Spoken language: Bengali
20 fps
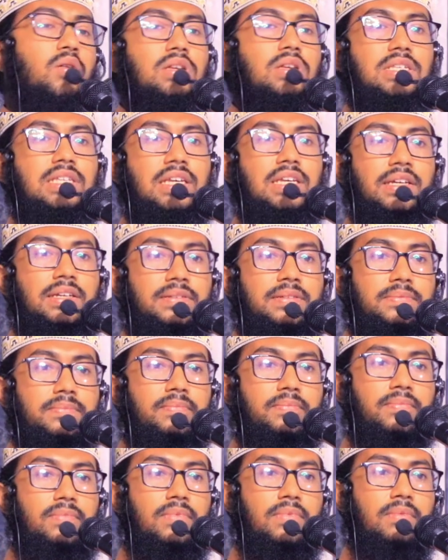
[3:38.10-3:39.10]
হয়েছে
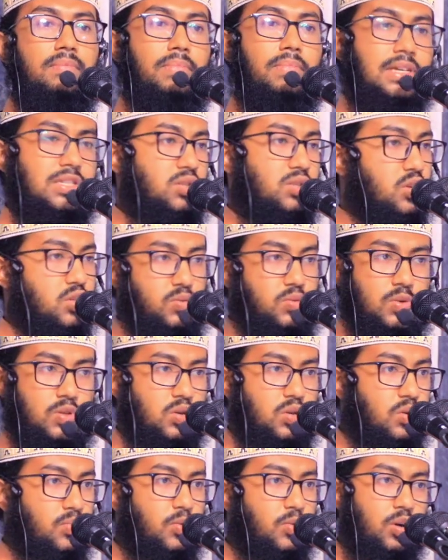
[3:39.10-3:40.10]
পাঁচ দশ
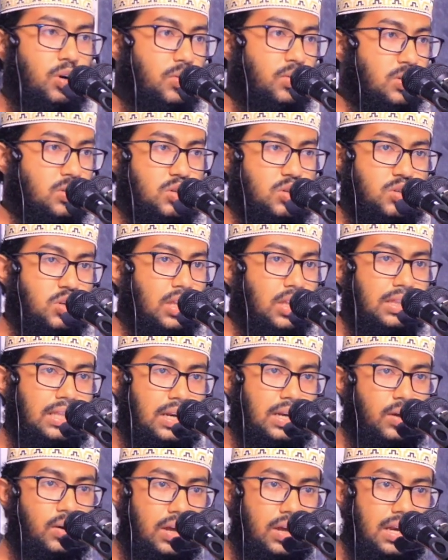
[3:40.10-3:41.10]
বছর পনেরো বছর
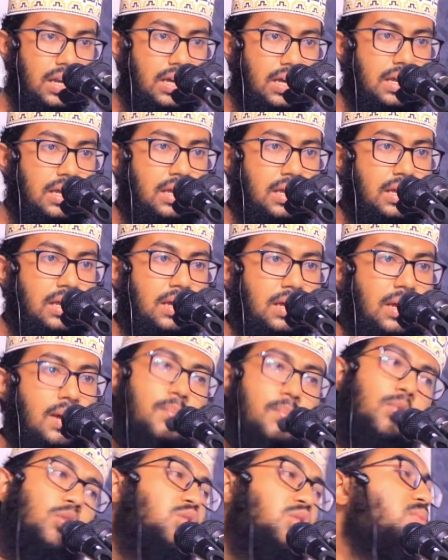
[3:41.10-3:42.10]
সন্তান হয় না
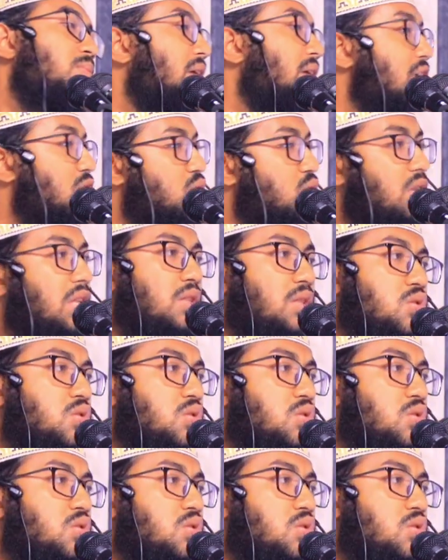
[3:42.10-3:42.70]
প্রথম কিছুদিন